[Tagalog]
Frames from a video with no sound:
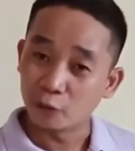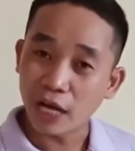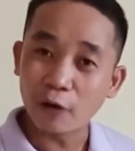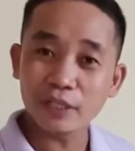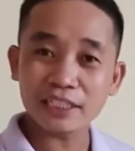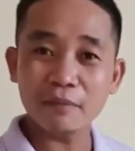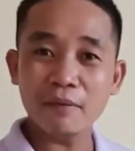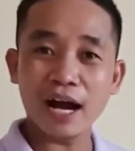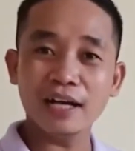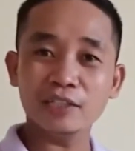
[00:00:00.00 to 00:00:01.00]
Ano nga
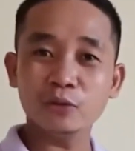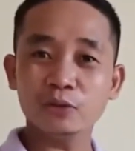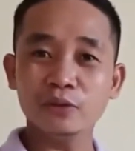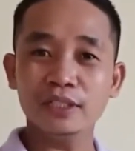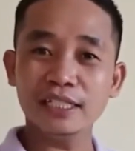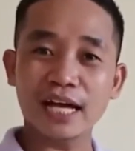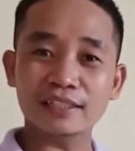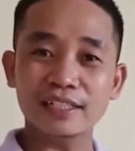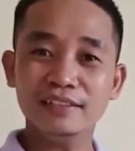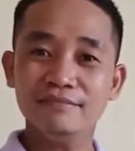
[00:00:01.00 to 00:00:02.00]
ulit ang mga
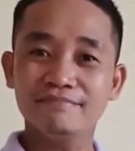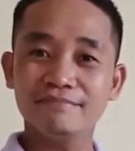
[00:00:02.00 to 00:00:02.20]
alituntunin natin?